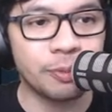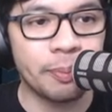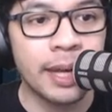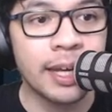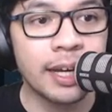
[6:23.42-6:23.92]

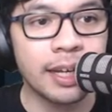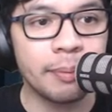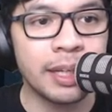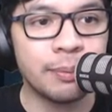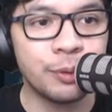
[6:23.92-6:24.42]
supaya
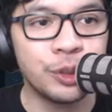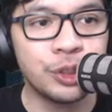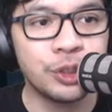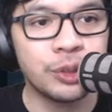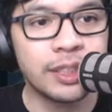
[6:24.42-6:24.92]
game ini
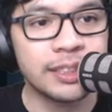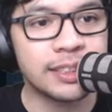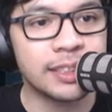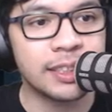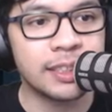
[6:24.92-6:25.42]
muncul di
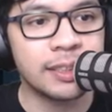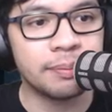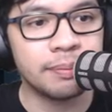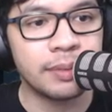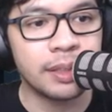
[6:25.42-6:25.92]
Steam.